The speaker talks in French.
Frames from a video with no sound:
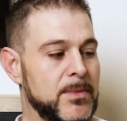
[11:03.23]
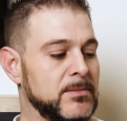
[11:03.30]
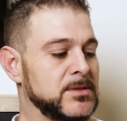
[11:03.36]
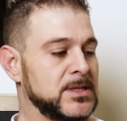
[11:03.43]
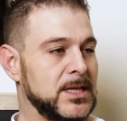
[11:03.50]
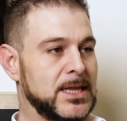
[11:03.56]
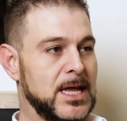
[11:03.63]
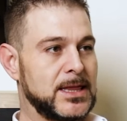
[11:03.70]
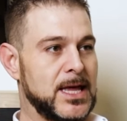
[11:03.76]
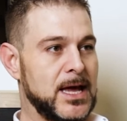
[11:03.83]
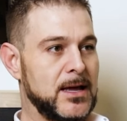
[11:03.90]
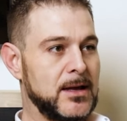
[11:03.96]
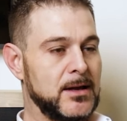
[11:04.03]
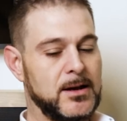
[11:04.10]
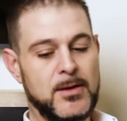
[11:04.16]
même si t'es
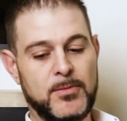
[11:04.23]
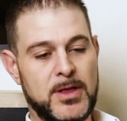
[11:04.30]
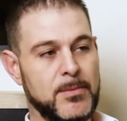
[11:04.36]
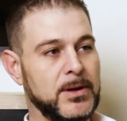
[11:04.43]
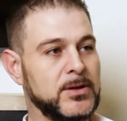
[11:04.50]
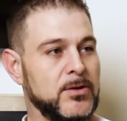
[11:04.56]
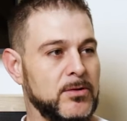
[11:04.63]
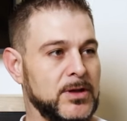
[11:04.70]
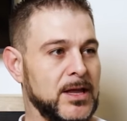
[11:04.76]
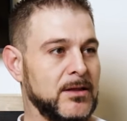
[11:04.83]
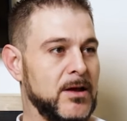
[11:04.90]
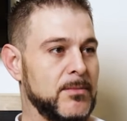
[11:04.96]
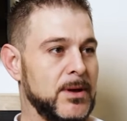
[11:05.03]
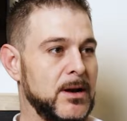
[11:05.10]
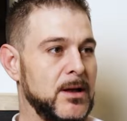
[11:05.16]
tata, le mois d'après, t'as un autre
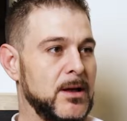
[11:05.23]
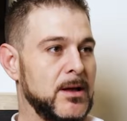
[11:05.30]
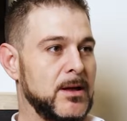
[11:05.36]
80 000.